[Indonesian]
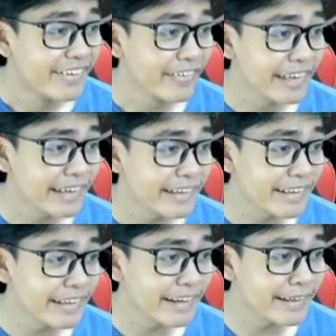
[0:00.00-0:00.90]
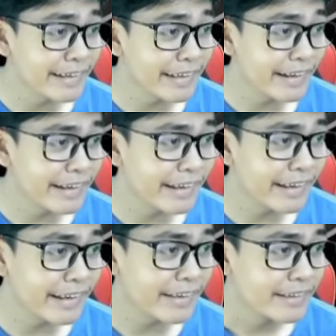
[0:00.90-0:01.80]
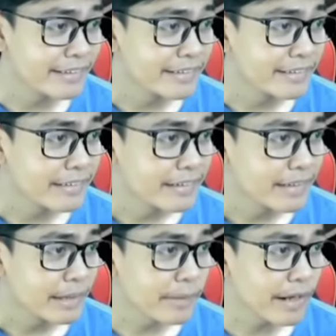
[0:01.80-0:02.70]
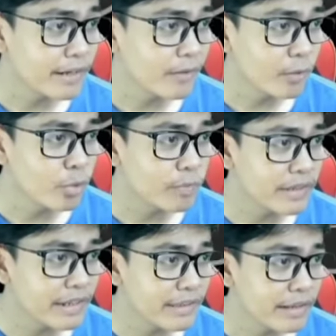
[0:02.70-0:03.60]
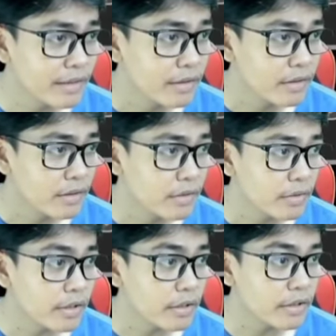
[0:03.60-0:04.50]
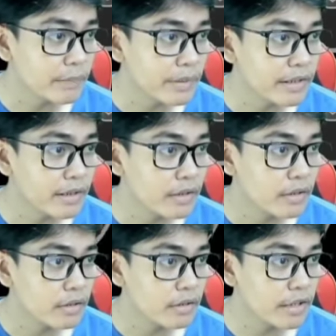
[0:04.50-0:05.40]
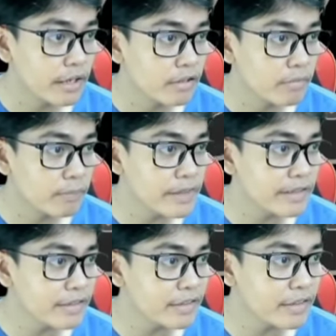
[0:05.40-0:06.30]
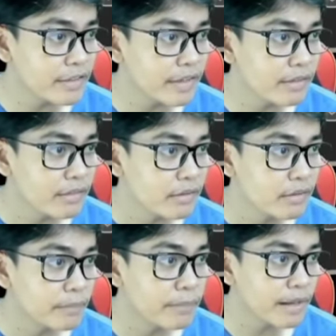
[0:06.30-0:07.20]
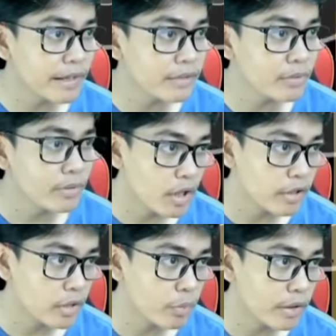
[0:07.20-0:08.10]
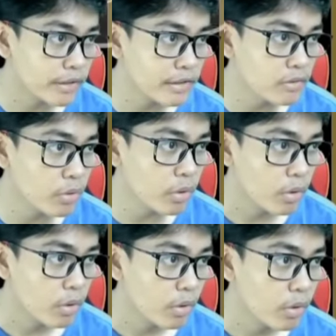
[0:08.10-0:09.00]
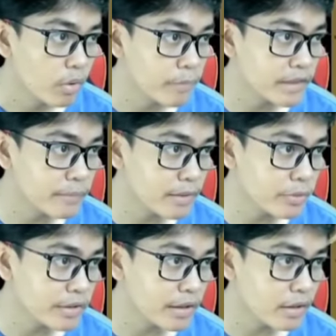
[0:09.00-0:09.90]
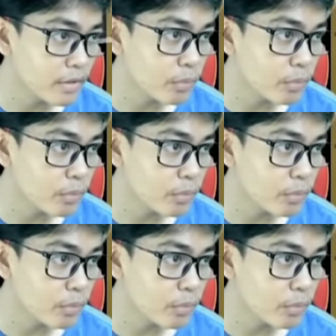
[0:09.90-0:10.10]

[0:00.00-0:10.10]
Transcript: Oke, ke kiri ke kiri. Emang ada korupsi di sini? Eh, kenapa ada garis pink di sini tadi, guys? Ngebakah itu? Ada ruangan hijau. Bisa dimasukin nggak?